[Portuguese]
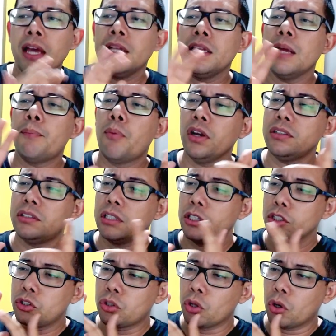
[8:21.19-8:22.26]
depois
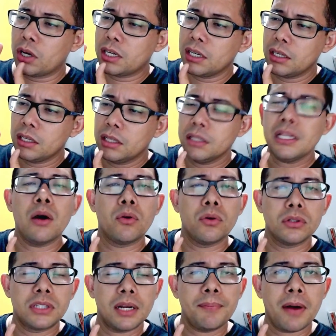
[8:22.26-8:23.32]
toca na
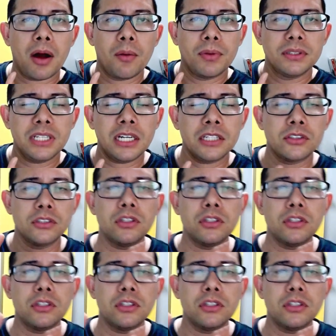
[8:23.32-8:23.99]
outra palma, certo?